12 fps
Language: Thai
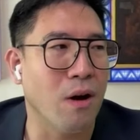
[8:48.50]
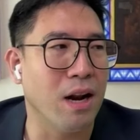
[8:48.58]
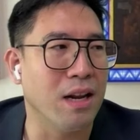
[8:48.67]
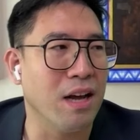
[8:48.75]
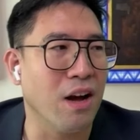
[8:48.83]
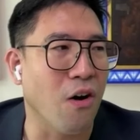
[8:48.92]
ตัว
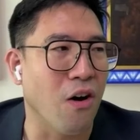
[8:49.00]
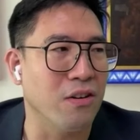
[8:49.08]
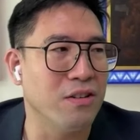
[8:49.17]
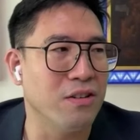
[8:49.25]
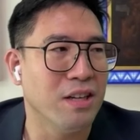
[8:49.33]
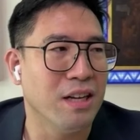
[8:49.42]
เรื่องขอ
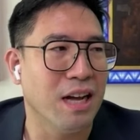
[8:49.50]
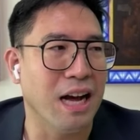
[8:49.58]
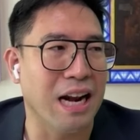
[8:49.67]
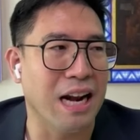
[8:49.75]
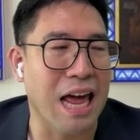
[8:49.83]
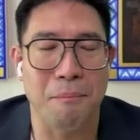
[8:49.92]
ง
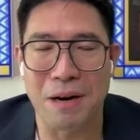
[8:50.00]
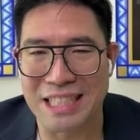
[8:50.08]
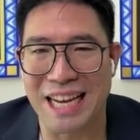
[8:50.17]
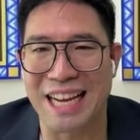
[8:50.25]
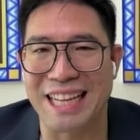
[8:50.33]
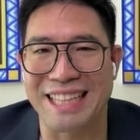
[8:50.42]
land
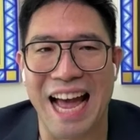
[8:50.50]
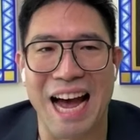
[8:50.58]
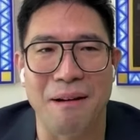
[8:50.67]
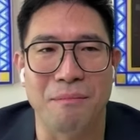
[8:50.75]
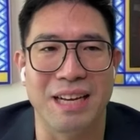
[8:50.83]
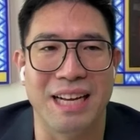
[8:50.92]
bridge อะไร
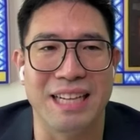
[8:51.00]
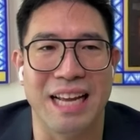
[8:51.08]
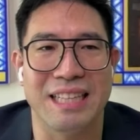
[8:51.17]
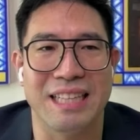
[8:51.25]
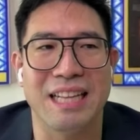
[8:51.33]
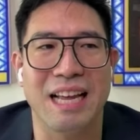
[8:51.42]
ต่างๆเนี่ย